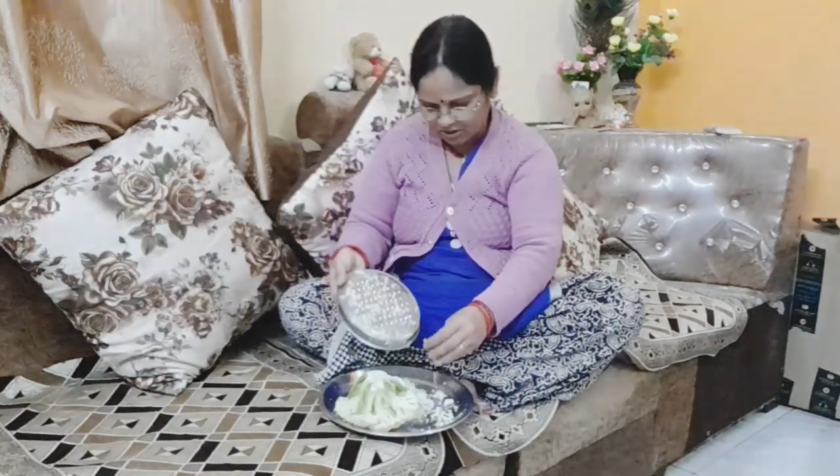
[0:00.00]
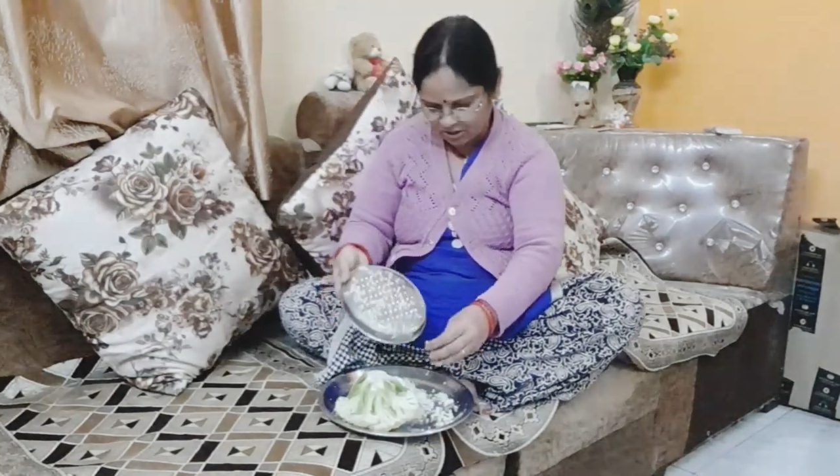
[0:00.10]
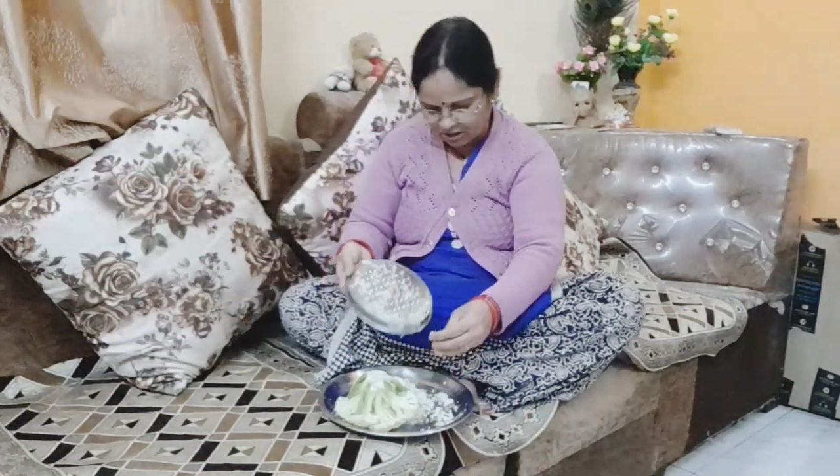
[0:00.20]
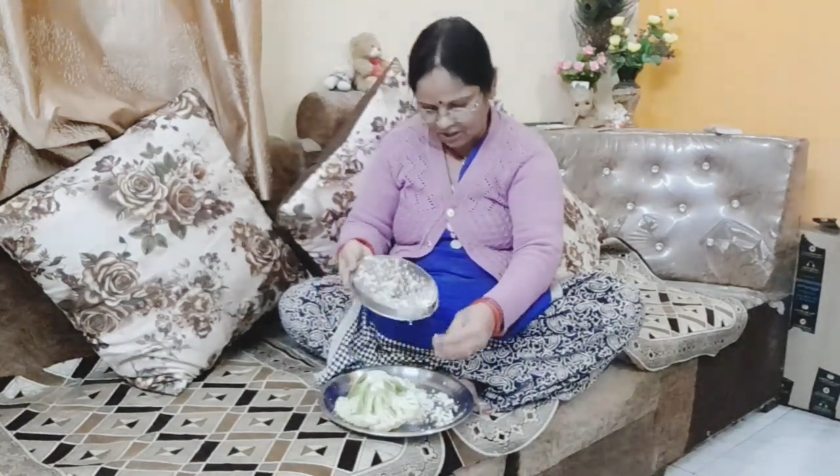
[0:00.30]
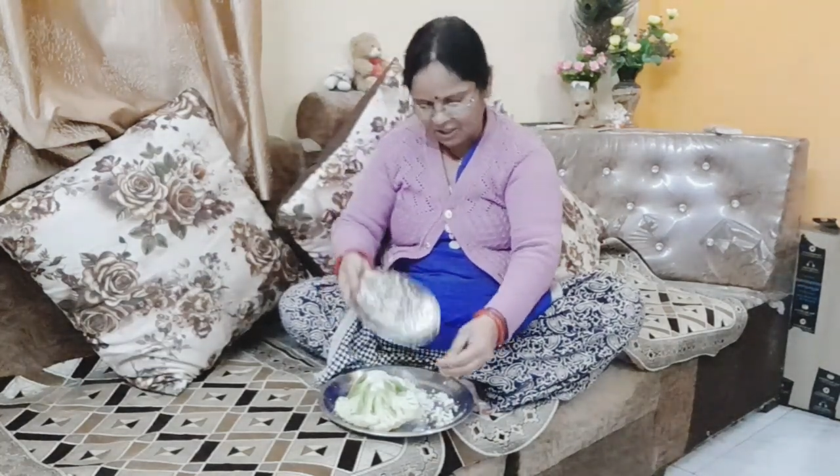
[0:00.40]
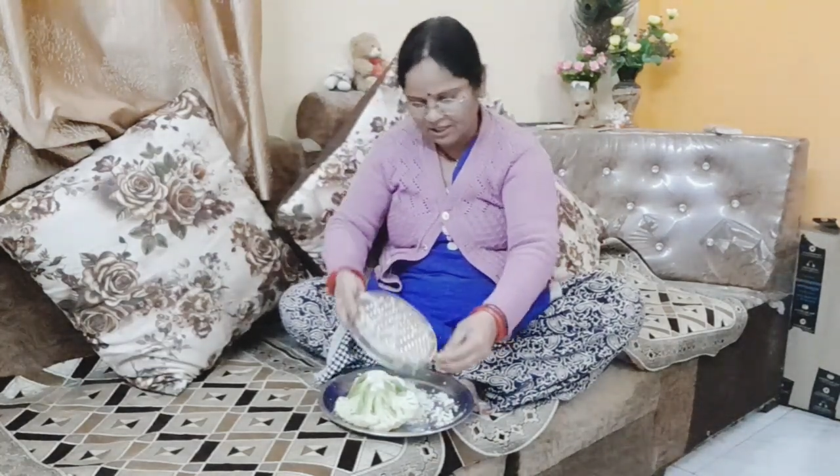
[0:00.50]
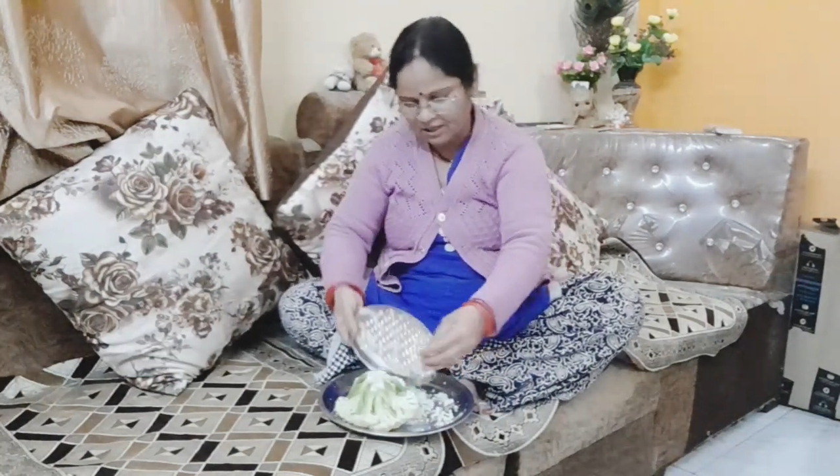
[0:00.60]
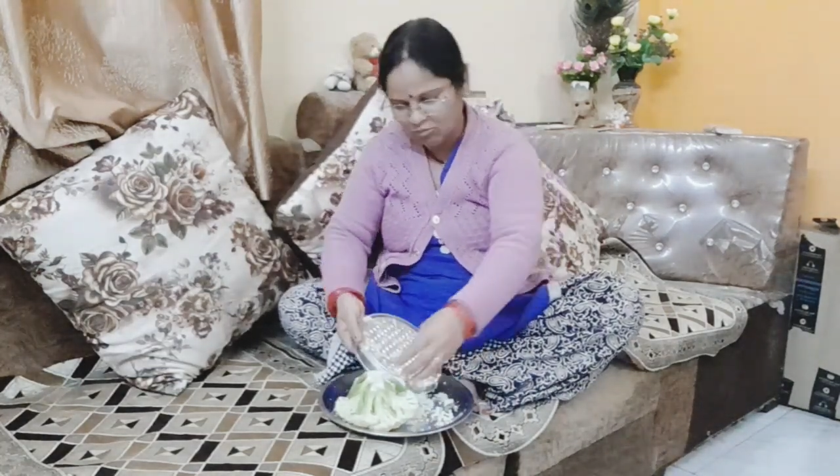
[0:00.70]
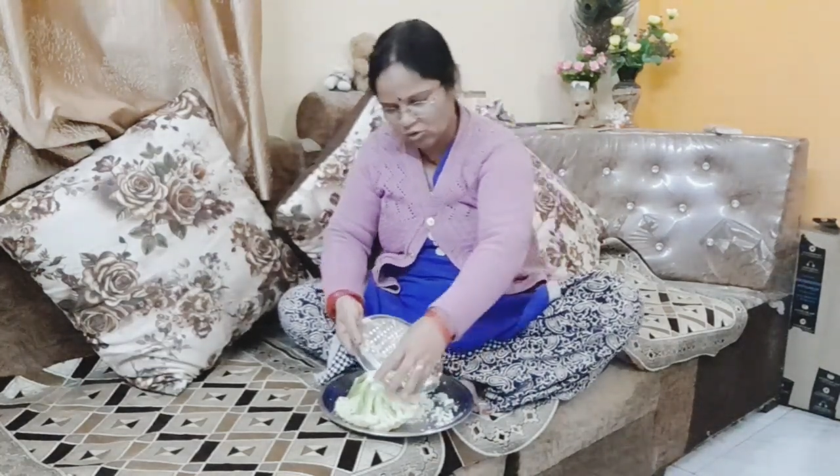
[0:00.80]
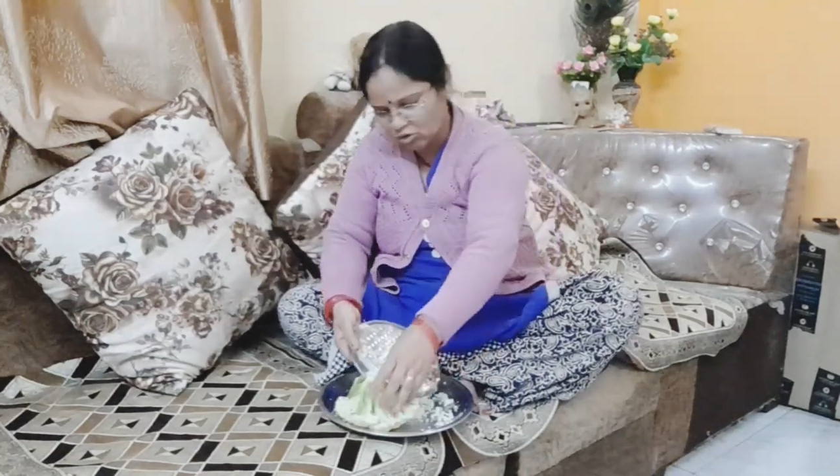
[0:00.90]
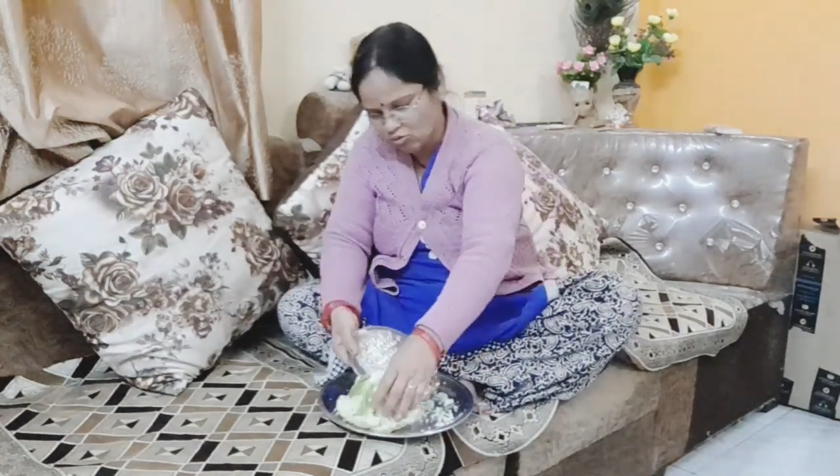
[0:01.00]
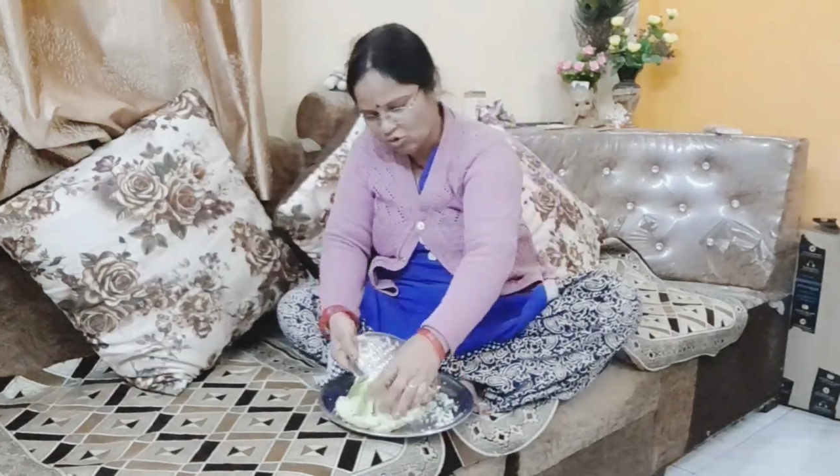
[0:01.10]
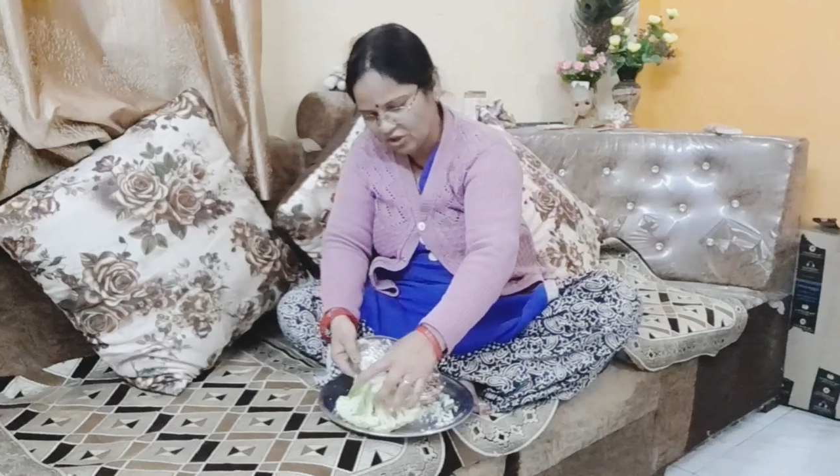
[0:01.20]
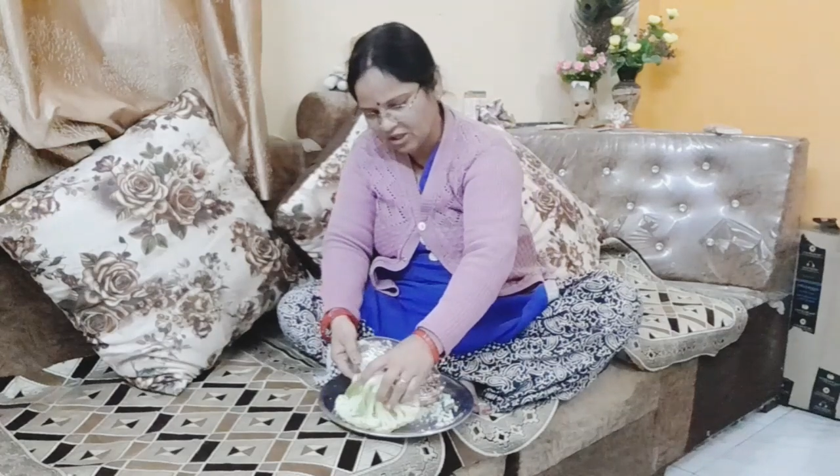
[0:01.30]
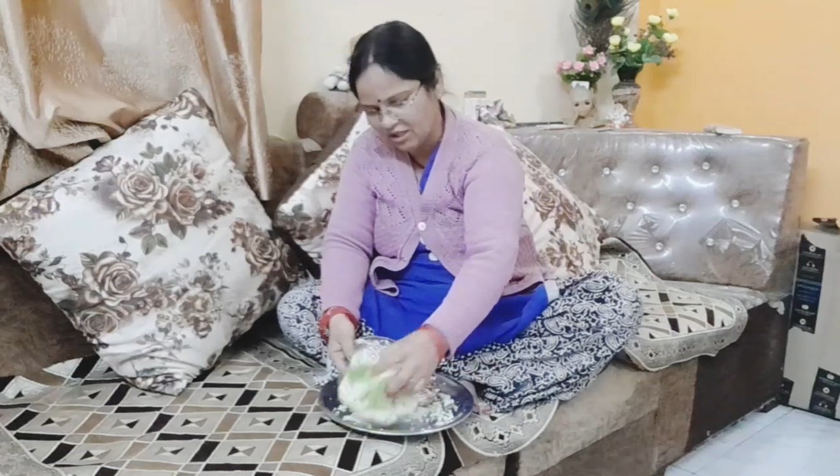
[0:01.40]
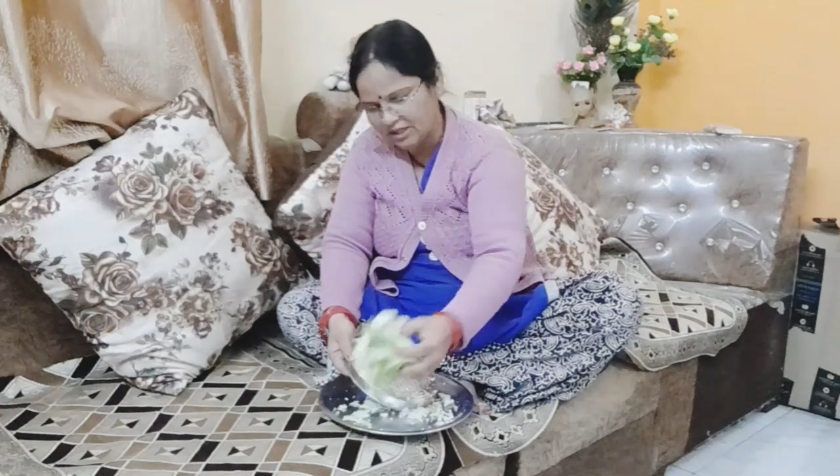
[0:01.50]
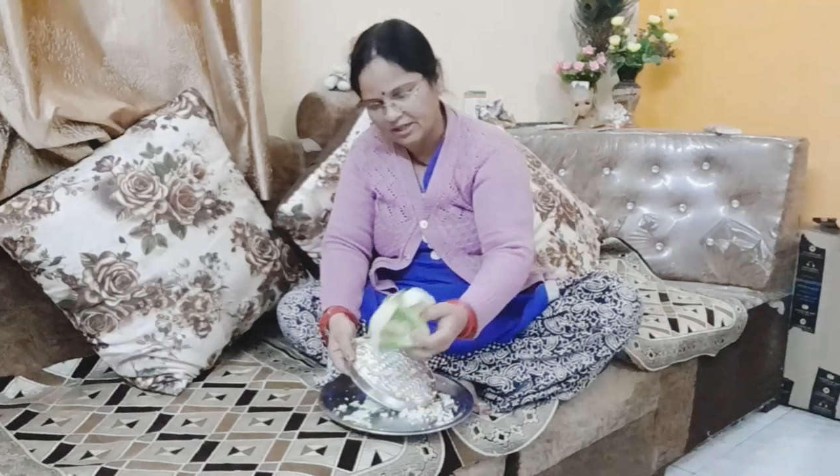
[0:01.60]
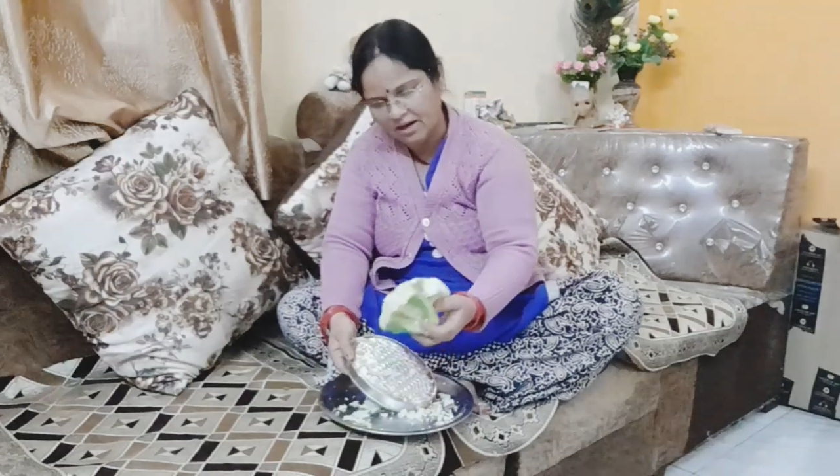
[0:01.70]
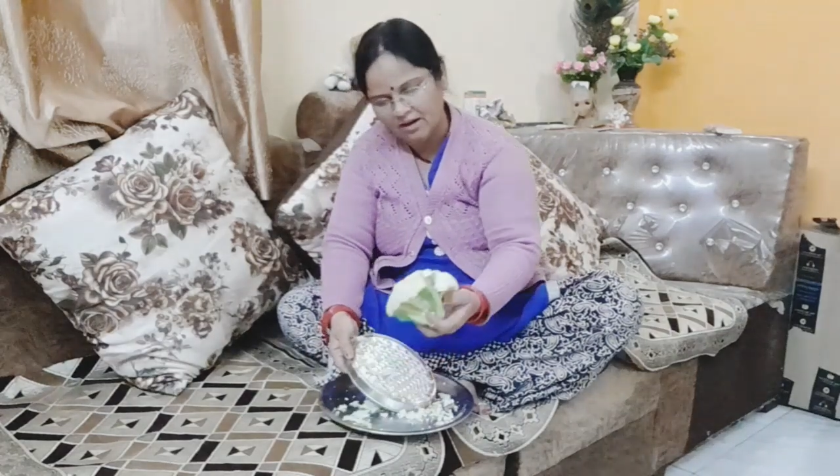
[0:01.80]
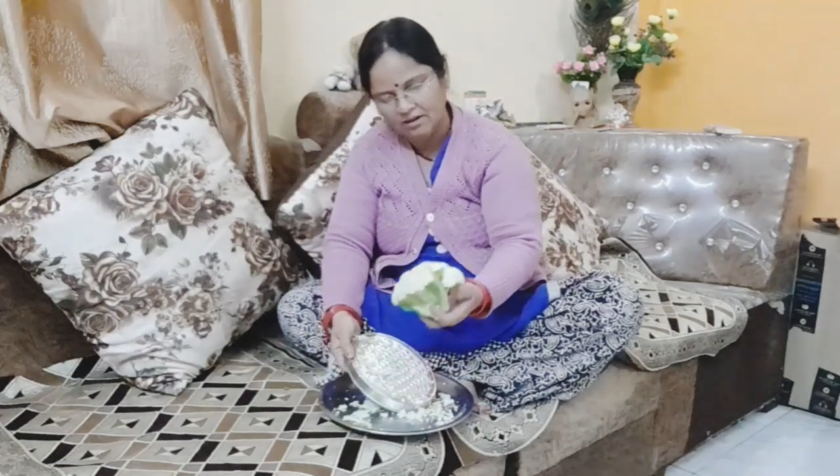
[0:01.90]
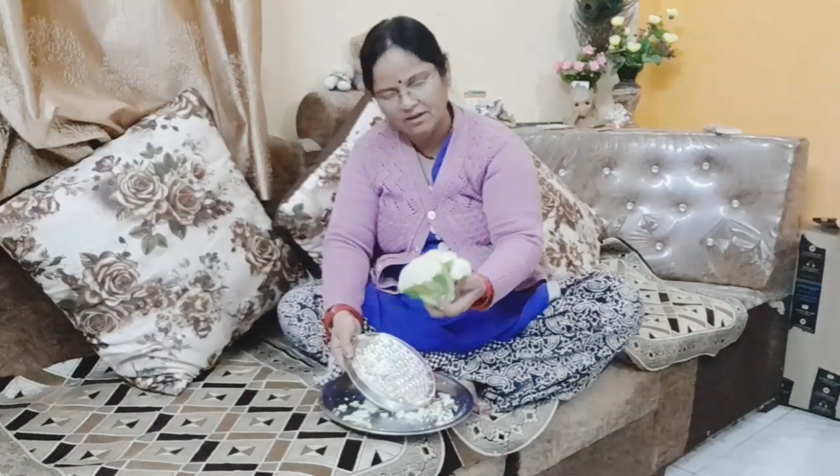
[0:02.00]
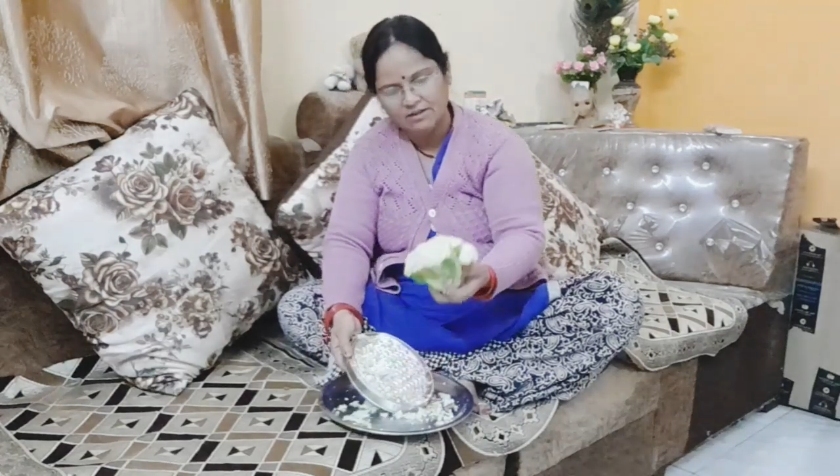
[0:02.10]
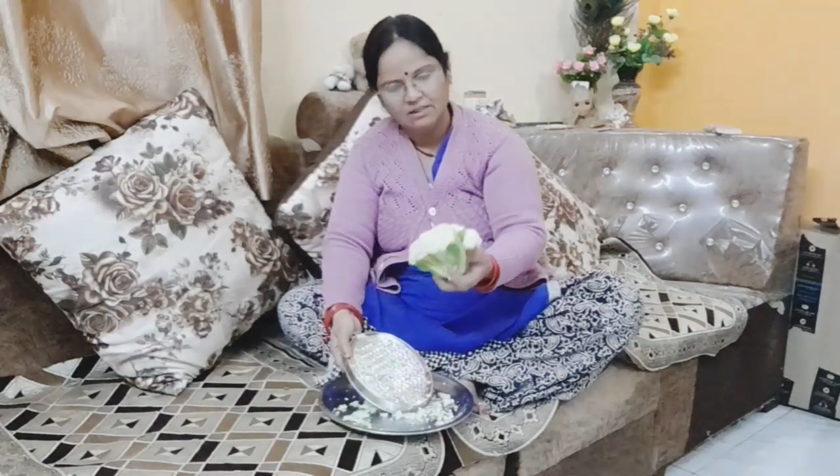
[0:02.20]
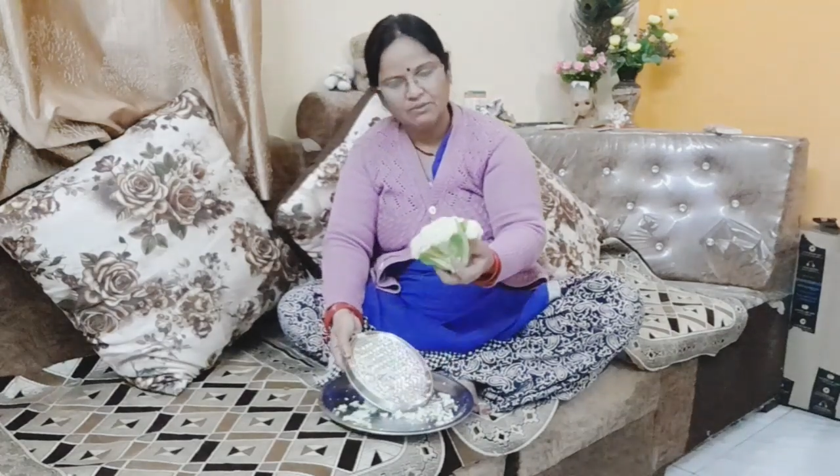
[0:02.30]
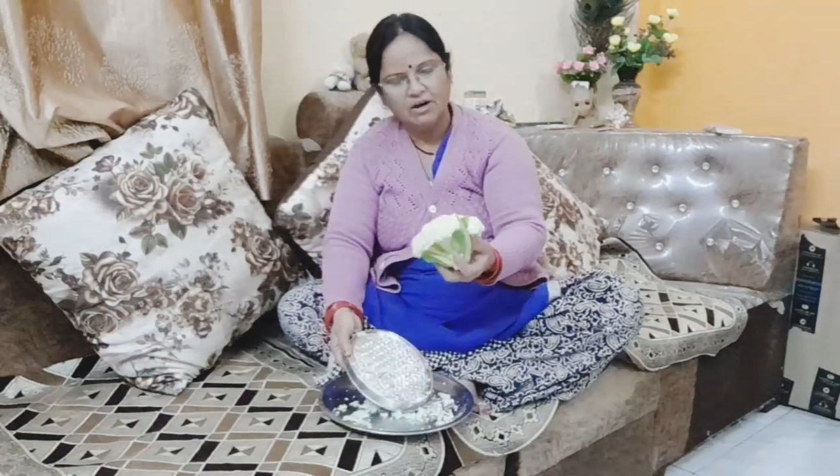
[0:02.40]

दिखती नहीं है हमको तो वो निकल जाएगी हल्का सा